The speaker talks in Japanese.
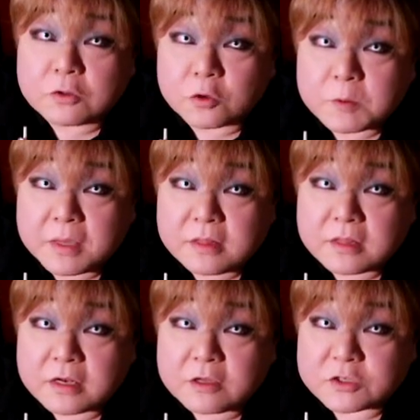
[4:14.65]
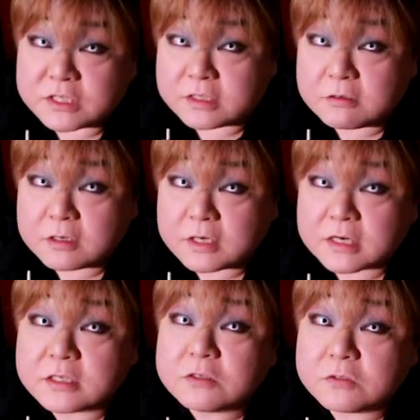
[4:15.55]
ドキュメンタリーを知ってる側
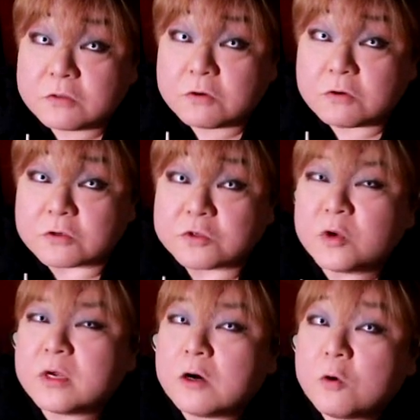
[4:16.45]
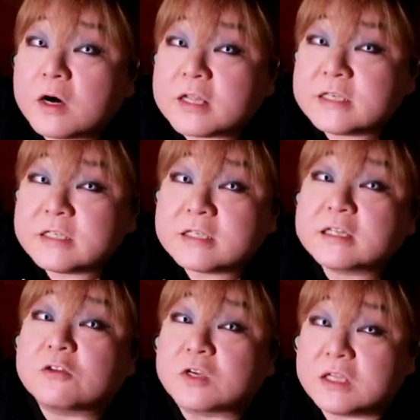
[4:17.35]
からするとそれがお話に
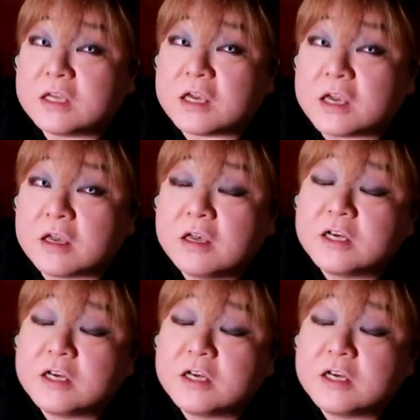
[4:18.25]
なった時に